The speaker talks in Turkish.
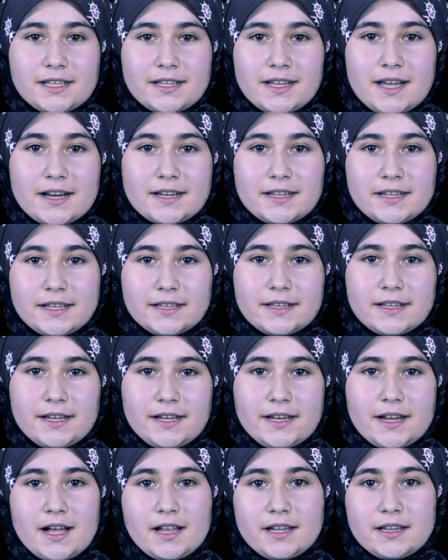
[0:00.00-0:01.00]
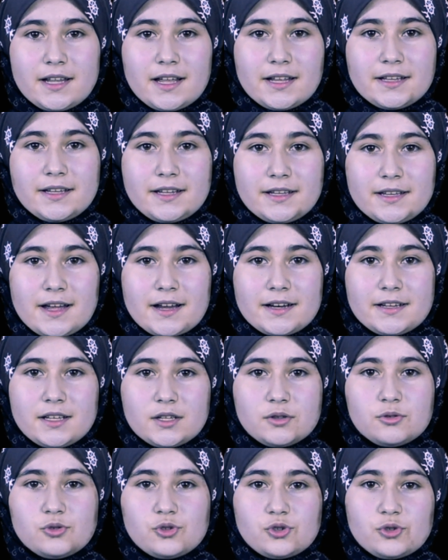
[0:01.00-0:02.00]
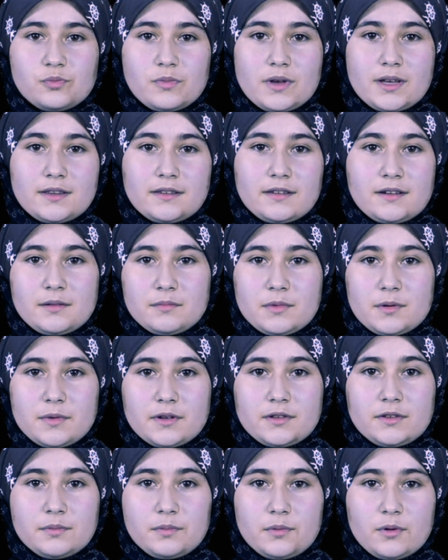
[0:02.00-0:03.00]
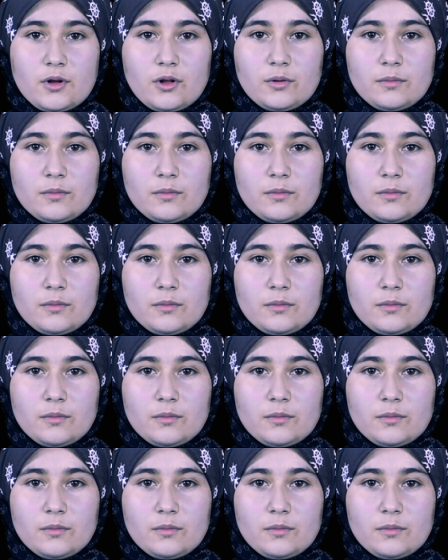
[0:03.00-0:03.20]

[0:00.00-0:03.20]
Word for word: ne der diye değil, Allah ne der diye düşünmektir imam hatipli